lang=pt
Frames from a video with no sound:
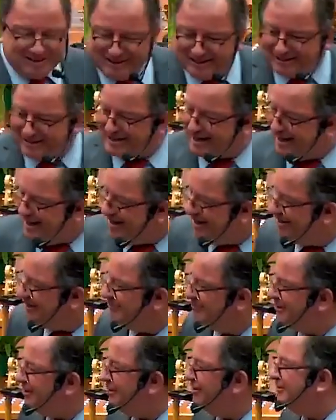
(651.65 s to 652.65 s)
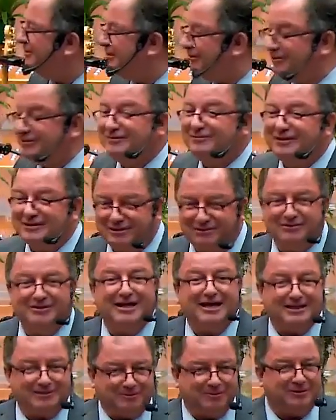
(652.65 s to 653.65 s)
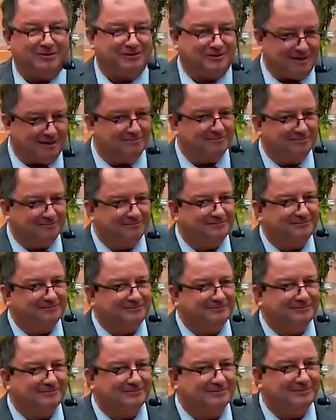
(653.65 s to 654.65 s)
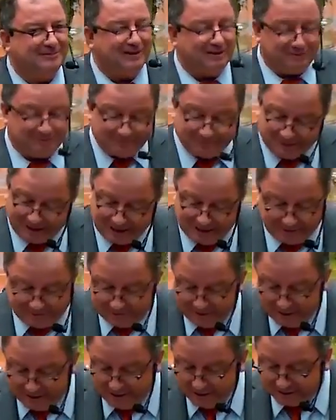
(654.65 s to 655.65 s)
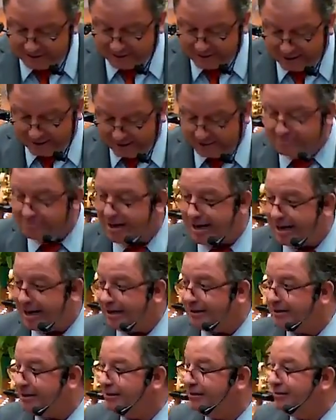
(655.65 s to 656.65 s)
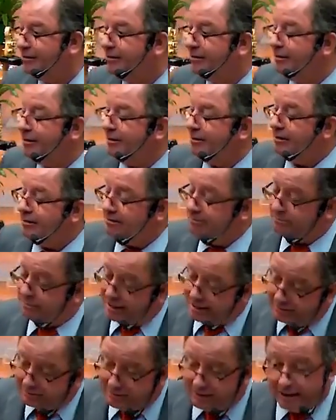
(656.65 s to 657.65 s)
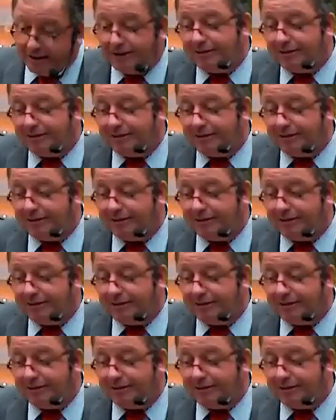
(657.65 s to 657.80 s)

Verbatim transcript: descarrega, porque eu, eu de vez em quando respondo, sabe? Eu não tenho sangue de barata, mas eu tenho